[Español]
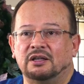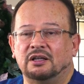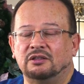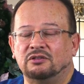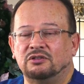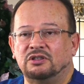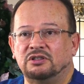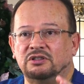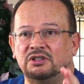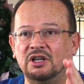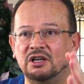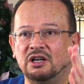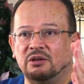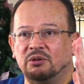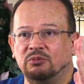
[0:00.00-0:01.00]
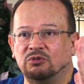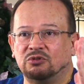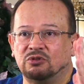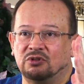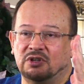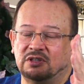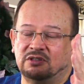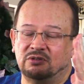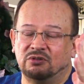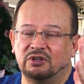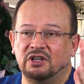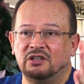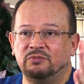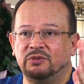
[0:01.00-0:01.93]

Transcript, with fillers: Entonces ya acabamos con las cirugías